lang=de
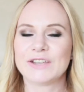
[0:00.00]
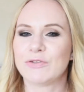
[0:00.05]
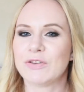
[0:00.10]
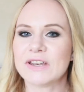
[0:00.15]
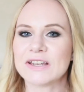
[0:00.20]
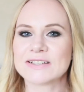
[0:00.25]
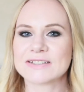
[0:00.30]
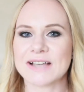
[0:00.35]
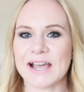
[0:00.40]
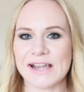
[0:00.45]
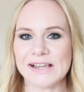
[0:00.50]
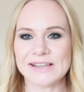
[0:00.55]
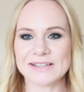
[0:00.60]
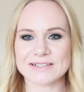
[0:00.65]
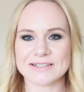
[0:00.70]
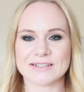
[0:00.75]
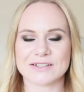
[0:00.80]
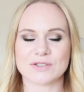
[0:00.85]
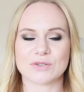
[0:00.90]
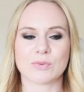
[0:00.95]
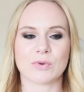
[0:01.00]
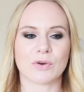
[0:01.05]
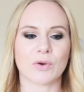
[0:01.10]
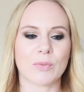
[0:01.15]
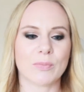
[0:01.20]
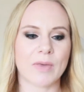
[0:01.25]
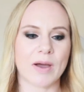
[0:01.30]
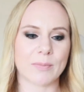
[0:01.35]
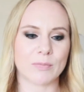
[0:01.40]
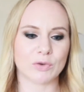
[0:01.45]
Ich finde das geil, dass wir das
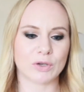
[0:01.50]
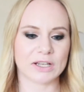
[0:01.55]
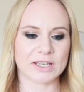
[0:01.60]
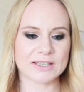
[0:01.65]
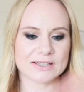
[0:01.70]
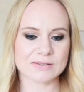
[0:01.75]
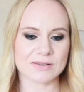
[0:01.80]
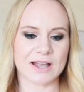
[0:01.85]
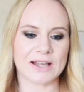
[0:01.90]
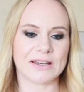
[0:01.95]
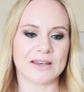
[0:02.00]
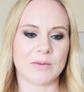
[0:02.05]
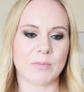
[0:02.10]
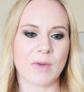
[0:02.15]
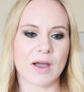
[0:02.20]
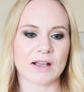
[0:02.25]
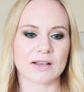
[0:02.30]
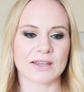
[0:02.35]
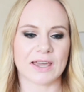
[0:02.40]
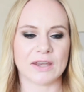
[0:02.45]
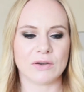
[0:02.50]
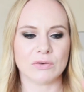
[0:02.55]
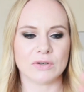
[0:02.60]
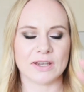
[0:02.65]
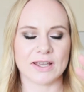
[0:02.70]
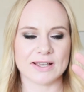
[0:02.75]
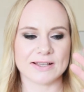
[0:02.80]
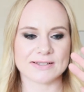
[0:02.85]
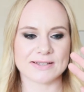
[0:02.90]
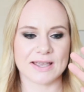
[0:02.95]
übernommen haben. Und dann gehst du halt in den Markt rein und
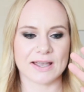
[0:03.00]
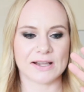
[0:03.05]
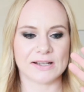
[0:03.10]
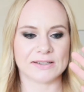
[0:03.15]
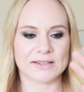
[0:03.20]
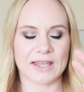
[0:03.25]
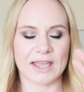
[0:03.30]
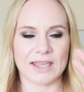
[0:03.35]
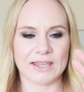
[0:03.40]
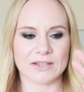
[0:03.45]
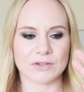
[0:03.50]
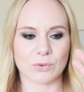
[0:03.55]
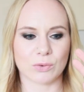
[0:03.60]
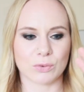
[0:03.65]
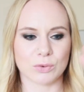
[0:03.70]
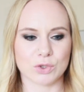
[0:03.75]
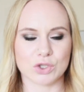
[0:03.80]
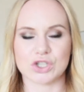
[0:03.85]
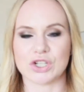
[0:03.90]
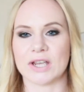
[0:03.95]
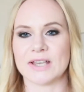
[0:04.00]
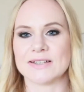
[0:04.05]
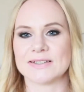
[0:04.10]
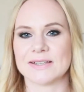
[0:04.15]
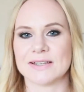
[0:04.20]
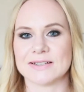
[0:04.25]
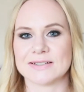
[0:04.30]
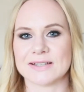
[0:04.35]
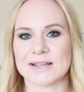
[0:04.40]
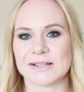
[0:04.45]
der ist halt echt ohne Scheiß,
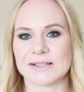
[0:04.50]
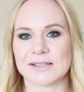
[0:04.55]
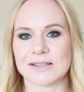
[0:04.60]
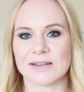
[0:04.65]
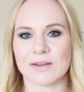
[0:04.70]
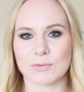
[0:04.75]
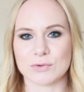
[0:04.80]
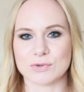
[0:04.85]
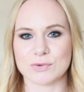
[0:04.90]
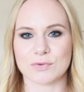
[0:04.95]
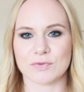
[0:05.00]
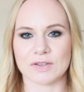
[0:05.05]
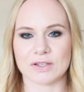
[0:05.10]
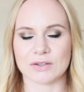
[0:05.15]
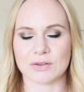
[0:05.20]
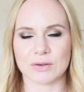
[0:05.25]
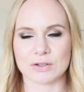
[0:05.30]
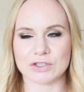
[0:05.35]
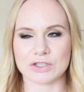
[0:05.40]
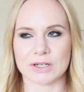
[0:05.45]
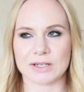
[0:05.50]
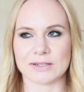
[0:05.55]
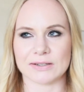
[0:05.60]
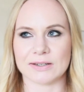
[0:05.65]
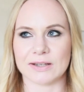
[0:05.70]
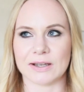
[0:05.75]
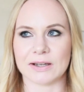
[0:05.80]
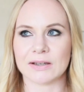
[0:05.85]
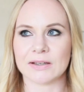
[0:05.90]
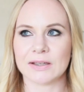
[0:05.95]
der ist halt genauso wie in
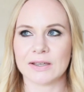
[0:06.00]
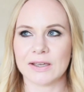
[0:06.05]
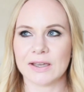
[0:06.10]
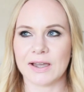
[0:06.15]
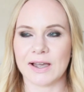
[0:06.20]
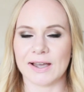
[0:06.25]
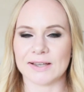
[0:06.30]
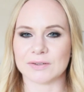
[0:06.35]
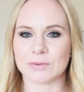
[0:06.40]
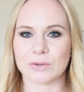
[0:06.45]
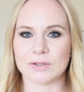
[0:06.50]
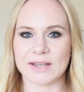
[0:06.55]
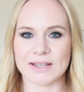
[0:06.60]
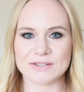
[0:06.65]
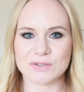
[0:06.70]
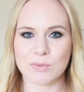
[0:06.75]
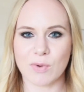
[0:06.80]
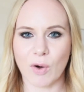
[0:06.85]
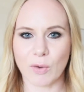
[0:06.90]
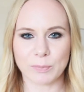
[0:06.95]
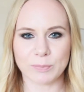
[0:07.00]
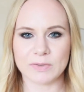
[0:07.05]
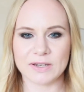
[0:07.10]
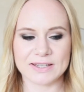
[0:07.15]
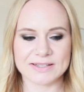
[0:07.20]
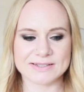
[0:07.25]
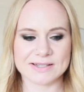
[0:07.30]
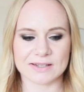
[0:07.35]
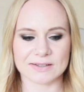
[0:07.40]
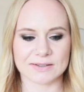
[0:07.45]
Deutschland. Ja. Also da ist überhaupt
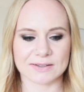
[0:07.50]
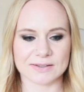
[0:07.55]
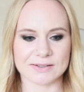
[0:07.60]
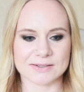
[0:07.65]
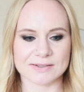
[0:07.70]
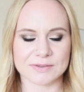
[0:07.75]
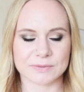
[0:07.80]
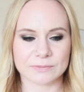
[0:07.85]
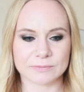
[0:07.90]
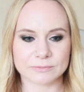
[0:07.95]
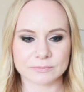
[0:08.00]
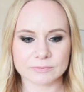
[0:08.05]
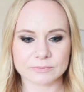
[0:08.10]
nichts anderes.